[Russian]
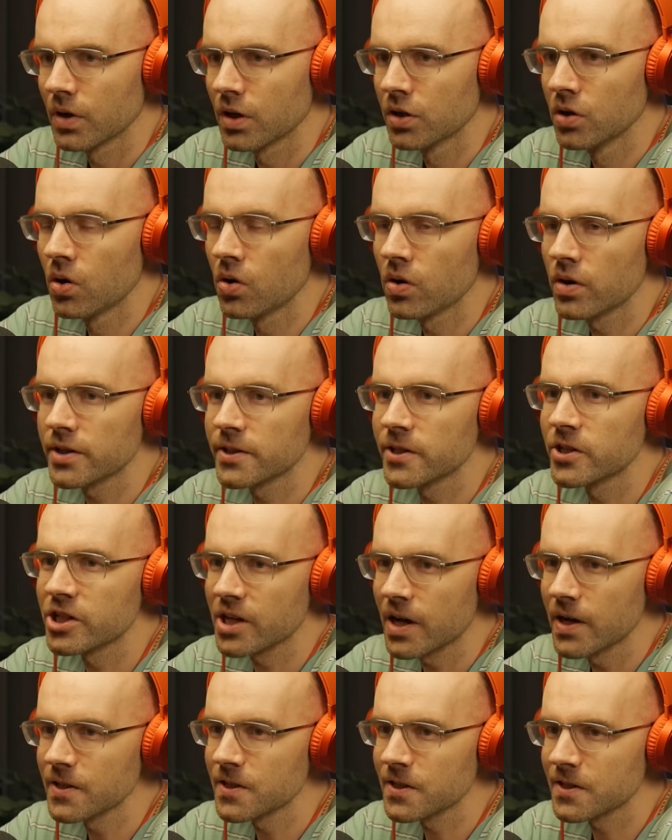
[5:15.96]
Но
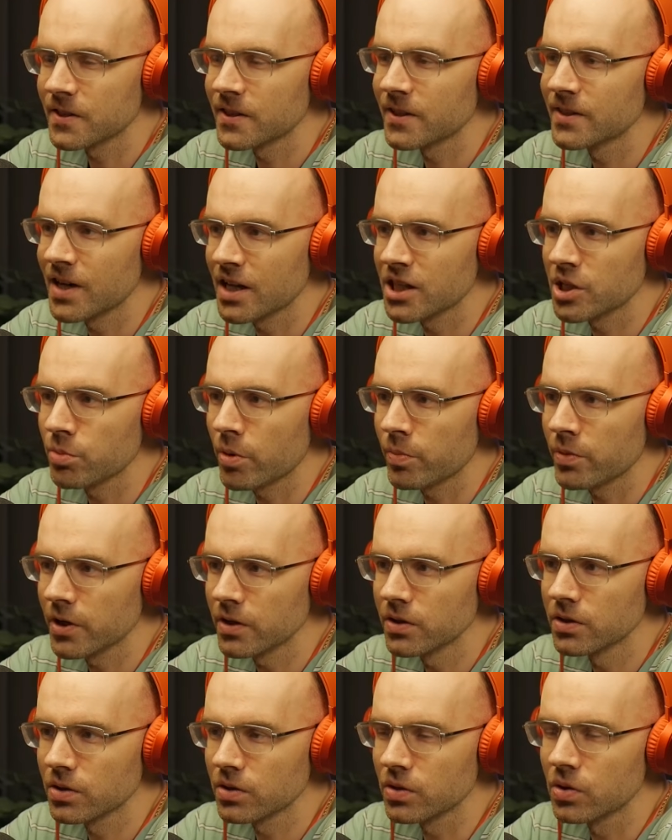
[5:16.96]
сейчас, на данный
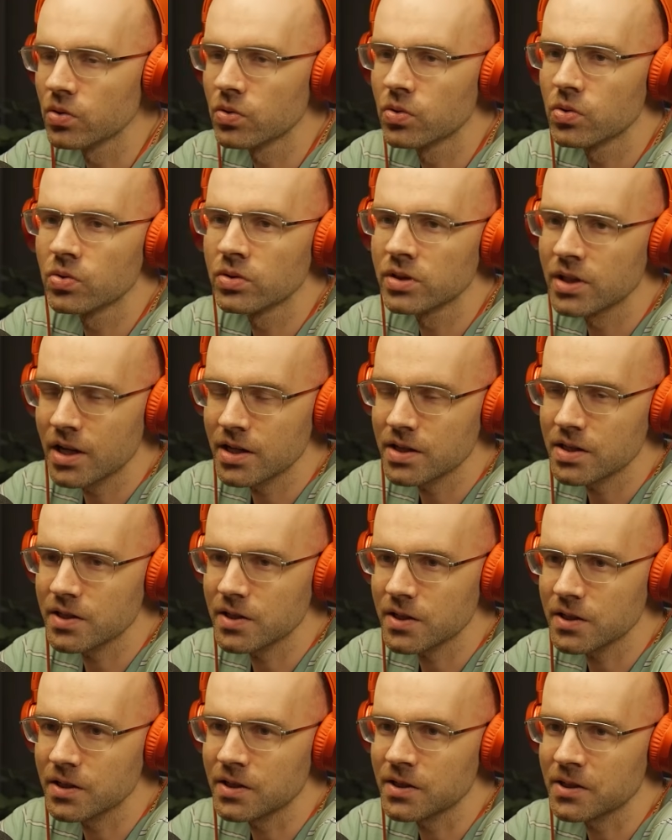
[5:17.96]
момент, у, у
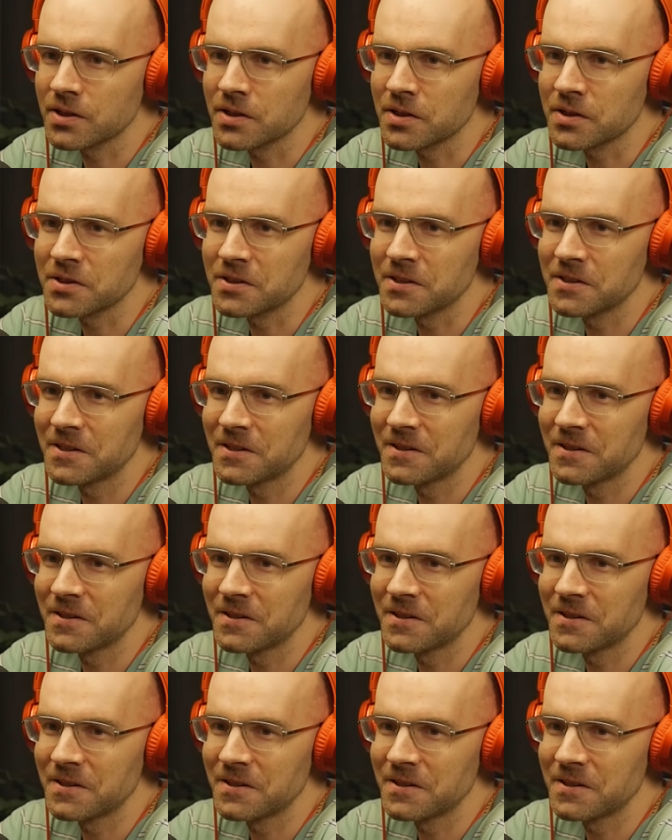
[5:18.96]
нас э,